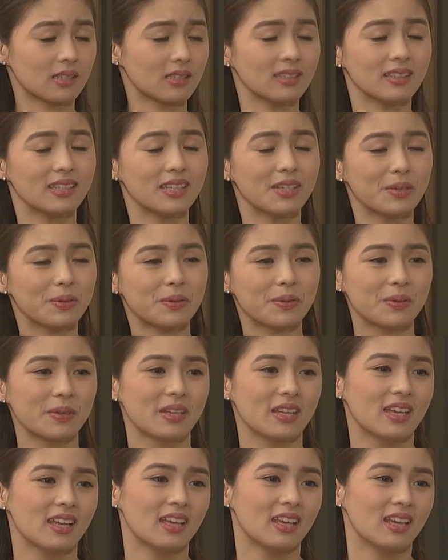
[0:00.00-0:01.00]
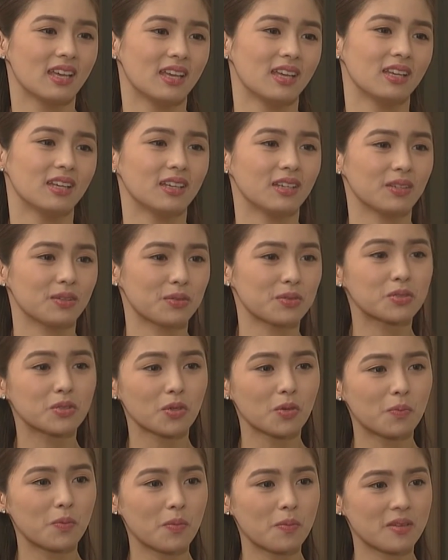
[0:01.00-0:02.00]
Ay, hindi ho.
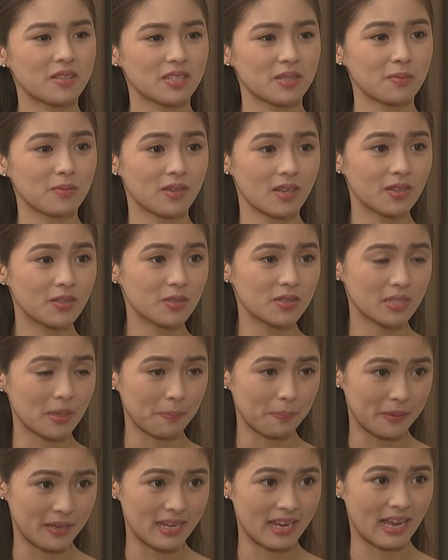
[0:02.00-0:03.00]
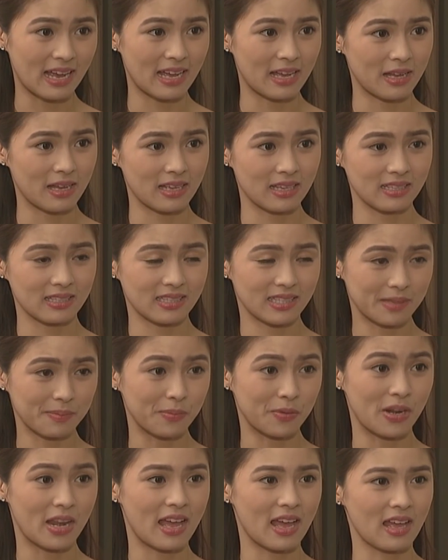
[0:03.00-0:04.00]
Gusto ko po magsimula dun sa
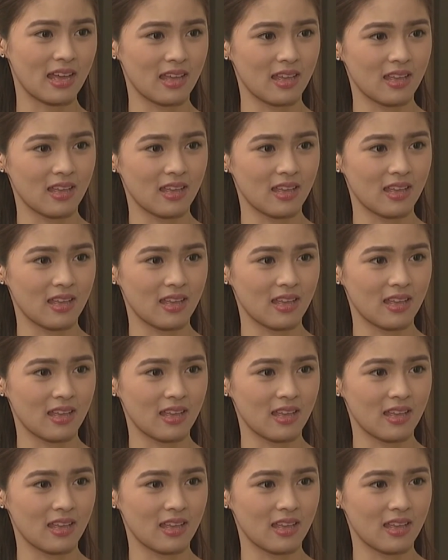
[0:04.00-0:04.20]
pinakasimula.